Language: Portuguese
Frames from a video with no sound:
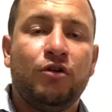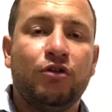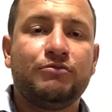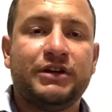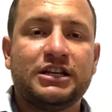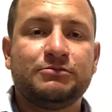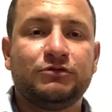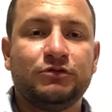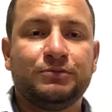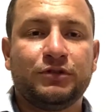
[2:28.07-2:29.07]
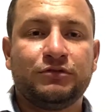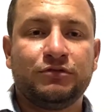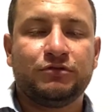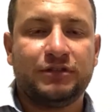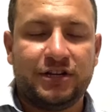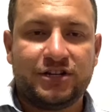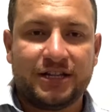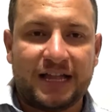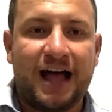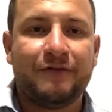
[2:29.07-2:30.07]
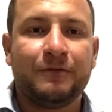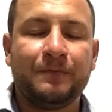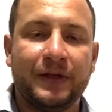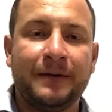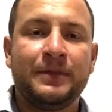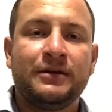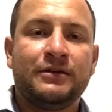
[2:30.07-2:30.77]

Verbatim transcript: ou mesmo um produto injetável, né?